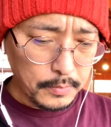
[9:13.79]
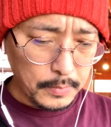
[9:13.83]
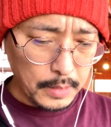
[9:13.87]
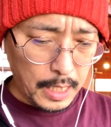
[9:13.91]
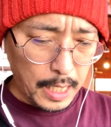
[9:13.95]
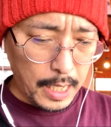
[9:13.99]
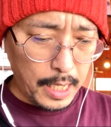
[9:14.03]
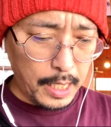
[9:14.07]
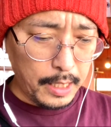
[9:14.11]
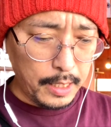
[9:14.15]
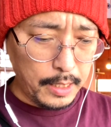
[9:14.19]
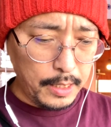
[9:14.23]

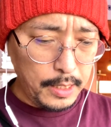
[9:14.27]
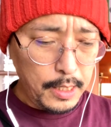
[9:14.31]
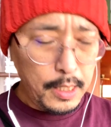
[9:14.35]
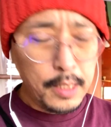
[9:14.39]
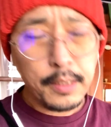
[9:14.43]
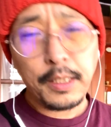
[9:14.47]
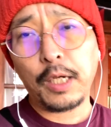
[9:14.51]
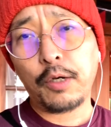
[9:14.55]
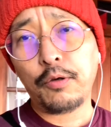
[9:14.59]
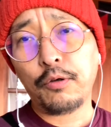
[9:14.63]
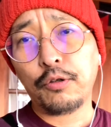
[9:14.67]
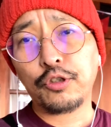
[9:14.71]
はい。
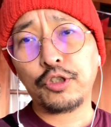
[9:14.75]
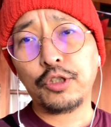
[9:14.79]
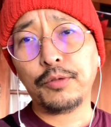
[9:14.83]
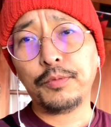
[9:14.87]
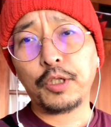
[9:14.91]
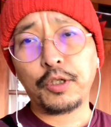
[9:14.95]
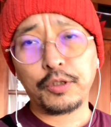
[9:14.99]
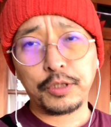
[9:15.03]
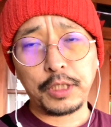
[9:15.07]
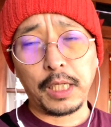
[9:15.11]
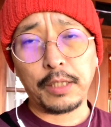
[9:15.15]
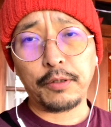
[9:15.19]
で、この澄
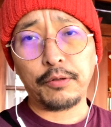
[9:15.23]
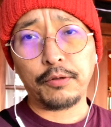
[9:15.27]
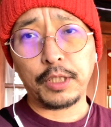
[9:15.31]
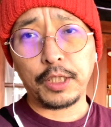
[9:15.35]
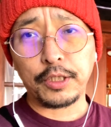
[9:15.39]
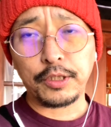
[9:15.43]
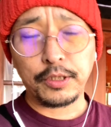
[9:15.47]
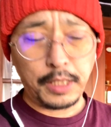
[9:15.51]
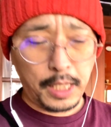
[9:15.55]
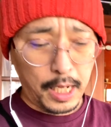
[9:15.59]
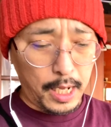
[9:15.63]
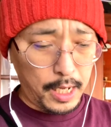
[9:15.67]
子さんとで
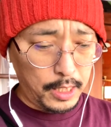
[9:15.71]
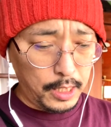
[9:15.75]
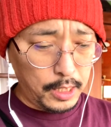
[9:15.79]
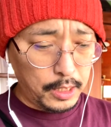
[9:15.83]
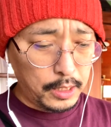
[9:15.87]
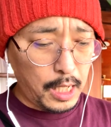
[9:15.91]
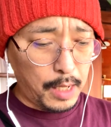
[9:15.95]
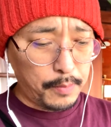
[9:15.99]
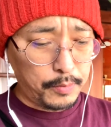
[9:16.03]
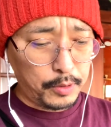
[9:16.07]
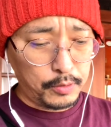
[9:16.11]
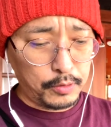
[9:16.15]
すね、
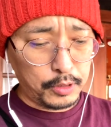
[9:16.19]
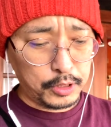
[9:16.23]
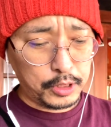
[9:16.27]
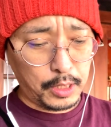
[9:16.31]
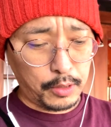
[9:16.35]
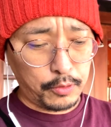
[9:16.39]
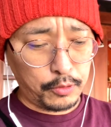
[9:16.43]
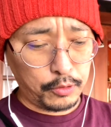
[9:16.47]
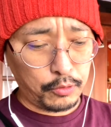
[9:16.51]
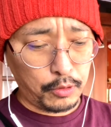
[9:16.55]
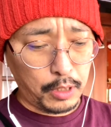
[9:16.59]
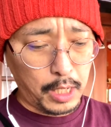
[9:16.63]
インタビューをし
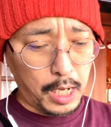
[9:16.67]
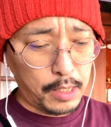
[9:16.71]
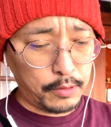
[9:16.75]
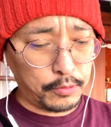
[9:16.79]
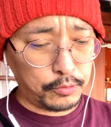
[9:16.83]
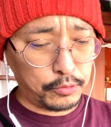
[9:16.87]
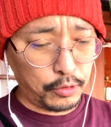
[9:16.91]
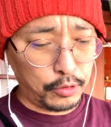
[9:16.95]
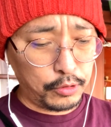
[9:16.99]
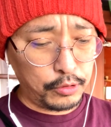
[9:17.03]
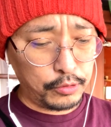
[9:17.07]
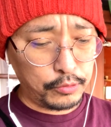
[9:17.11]
たことがある
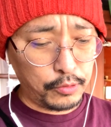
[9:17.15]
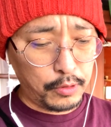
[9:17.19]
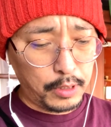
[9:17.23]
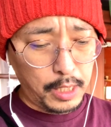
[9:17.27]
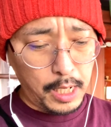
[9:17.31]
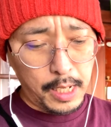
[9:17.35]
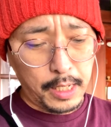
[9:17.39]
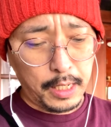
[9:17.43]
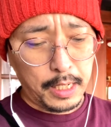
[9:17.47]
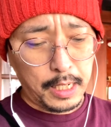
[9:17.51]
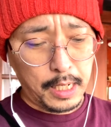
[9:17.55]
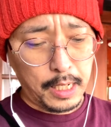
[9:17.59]
というの
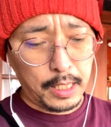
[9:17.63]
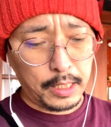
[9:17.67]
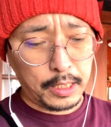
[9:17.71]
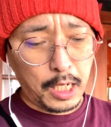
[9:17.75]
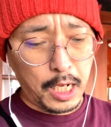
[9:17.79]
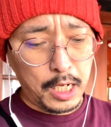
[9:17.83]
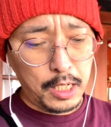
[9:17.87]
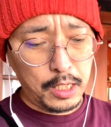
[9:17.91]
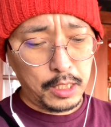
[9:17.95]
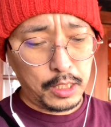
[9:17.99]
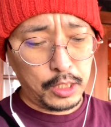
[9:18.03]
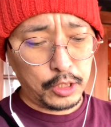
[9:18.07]
が、えー、
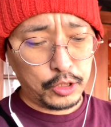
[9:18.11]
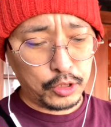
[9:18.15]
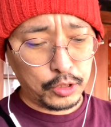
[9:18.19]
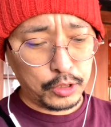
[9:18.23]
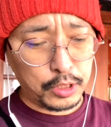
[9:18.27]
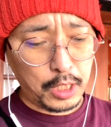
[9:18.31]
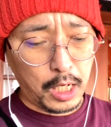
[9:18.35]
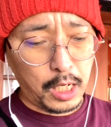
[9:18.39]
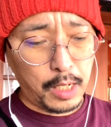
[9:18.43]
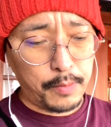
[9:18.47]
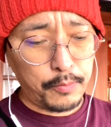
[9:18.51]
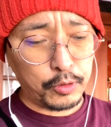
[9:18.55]
県立
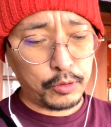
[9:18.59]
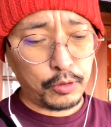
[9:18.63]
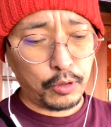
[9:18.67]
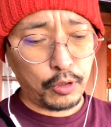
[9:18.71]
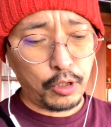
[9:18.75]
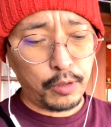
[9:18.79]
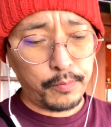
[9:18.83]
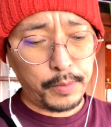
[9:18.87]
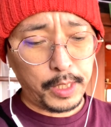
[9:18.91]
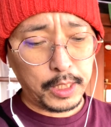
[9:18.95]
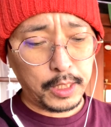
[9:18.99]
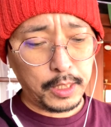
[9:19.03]
坂本龍
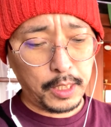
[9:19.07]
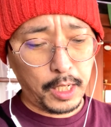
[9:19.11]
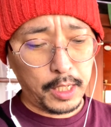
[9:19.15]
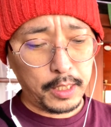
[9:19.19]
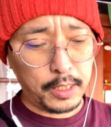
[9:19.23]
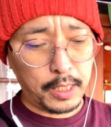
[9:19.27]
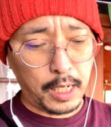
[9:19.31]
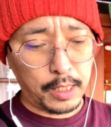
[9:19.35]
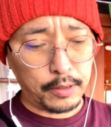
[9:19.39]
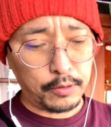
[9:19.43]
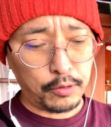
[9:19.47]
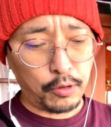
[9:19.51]
馬記
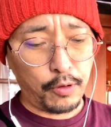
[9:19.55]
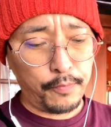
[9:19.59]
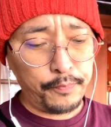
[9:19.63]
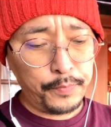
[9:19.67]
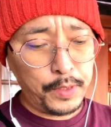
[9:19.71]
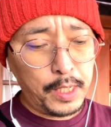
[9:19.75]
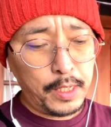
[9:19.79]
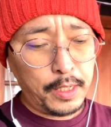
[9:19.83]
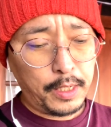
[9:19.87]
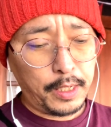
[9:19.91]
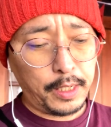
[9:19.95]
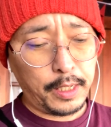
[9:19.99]
念館の、
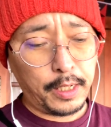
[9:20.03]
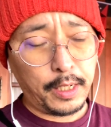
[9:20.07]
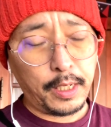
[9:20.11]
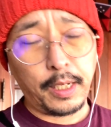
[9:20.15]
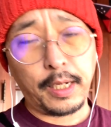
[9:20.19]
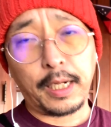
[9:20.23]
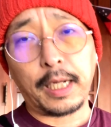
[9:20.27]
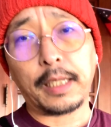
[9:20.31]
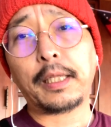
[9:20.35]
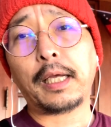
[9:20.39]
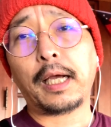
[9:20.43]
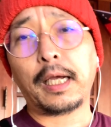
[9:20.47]

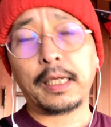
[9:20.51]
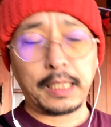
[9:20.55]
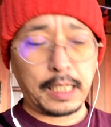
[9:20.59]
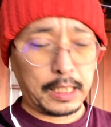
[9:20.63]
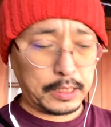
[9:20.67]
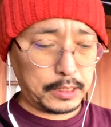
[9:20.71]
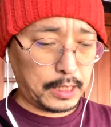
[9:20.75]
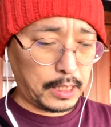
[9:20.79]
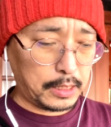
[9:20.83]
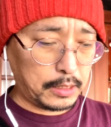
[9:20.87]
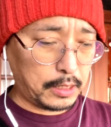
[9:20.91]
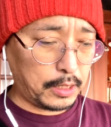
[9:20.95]
えー、方がいらっ
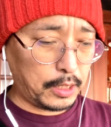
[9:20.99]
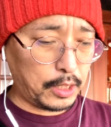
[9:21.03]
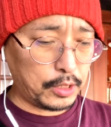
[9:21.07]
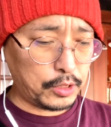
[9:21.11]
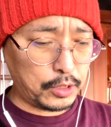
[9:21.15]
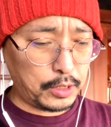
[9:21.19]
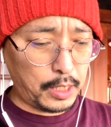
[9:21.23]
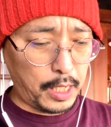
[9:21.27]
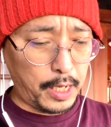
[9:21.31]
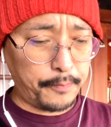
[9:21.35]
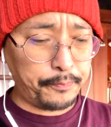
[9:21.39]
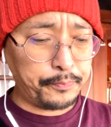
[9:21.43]
しゃってで
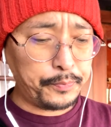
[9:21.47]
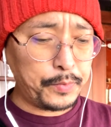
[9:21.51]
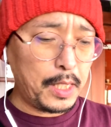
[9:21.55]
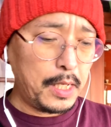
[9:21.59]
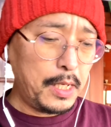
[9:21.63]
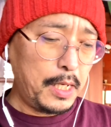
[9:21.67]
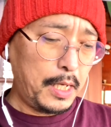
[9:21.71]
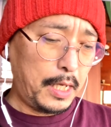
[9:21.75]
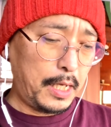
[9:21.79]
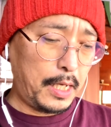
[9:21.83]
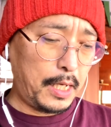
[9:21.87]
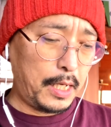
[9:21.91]
すね、
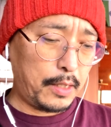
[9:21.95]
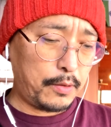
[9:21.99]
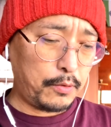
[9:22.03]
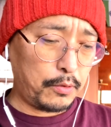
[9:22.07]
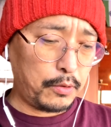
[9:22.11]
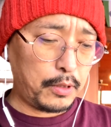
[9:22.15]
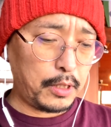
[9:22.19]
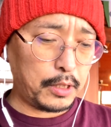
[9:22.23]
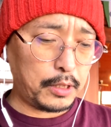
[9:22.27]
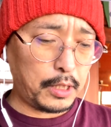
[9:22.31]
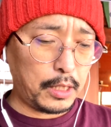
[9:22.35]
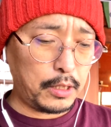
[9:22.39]
えー、こ
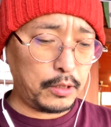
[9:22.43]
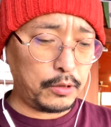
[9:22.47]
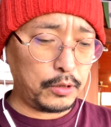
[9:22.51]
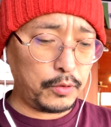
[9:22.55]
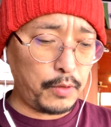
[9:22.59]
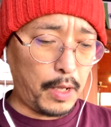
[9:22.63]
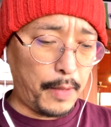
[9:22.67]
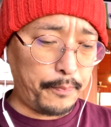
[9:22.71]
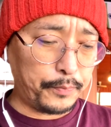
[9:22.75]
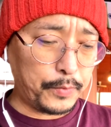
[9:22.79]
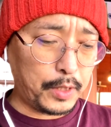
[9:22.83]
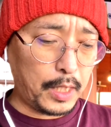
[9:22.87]
の方言うに
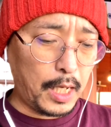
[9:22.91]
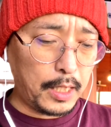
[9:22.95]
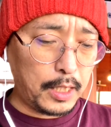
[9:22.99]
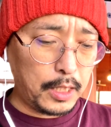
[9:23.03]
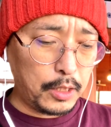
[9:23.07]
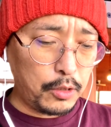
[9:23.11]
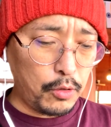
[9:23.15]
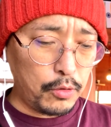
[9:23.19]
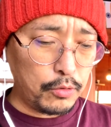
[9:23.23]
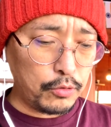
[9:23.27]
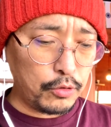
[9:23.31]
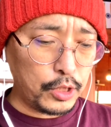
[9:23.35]
は、激
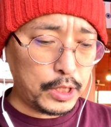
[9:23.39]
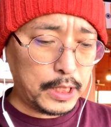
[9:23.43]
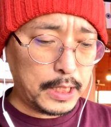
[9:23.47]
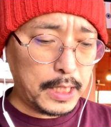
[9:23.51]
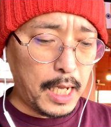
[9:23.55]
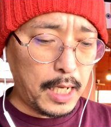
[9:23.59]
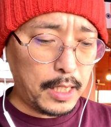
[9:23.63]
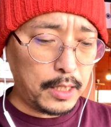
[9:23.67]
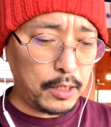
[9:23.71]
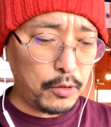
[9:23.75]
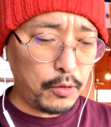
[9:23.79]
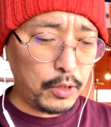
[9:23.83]
動の時
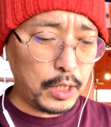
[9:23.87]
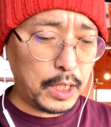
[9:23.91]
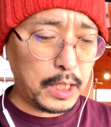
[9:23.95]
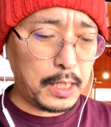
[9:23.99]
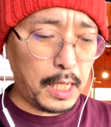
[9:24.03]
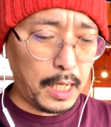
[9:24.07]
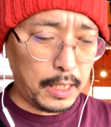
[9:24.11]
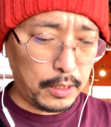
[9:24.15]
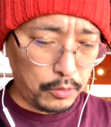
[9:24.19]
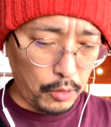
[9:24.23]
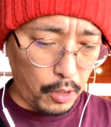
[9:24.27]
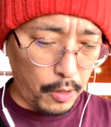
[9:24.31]
代を生き
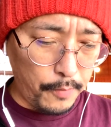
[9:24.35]
た人。